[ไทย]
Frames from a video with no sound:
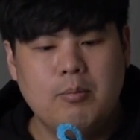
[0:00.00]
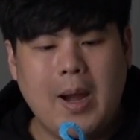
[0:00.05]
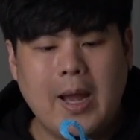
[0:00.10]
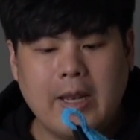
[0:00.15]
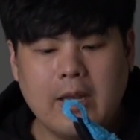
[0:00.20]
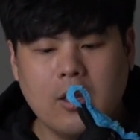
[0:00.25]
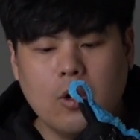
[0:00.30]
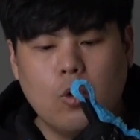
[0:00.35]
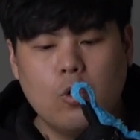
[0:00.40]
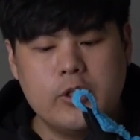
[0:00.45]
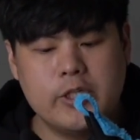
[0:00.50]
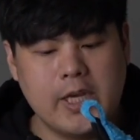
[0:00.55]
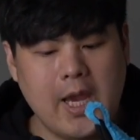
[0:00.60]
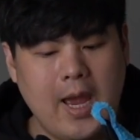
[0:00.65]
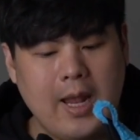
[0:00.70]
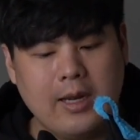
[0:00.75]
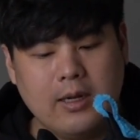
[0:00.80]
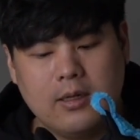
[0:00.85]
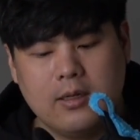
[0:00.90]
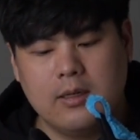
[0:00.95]
มาถึงคุช
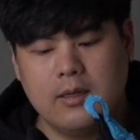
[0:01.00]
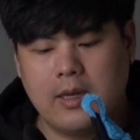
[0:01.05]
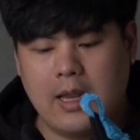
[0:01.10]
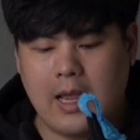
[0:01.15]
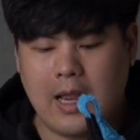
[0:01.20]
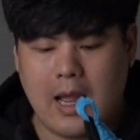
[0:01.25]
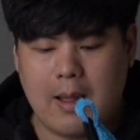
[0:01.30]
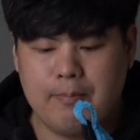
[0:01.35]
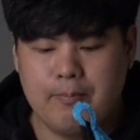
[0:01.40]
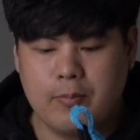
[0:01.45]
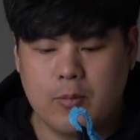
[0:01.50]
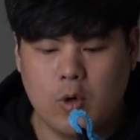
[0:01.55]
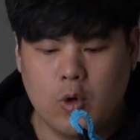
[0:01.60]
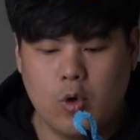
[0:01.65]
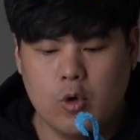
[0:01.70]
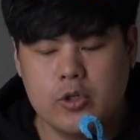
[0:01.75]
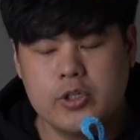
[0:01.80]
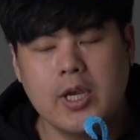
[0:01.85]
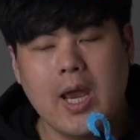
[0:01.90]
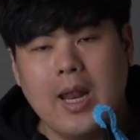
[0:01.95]
ชั่นนะครับ
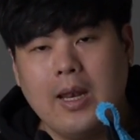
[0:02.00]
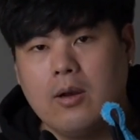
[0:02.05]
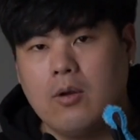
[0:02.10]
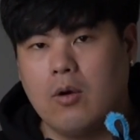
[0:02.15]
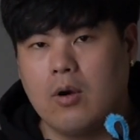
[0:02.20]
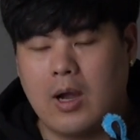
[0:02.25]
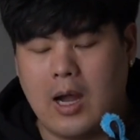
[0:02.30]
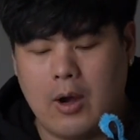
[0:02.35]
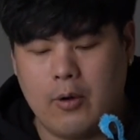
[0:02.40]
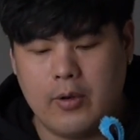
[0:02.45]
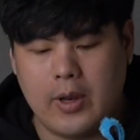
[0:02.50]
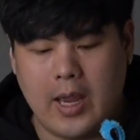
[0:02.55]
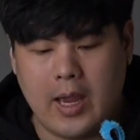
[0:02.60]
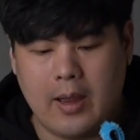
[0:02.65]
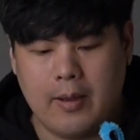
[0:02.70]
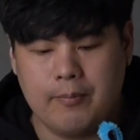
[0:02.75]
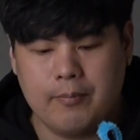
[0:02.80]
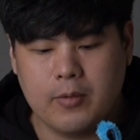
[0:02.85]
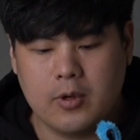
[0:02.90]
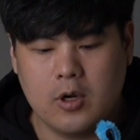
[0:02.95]
คุชชั่นของเขาเนี่ย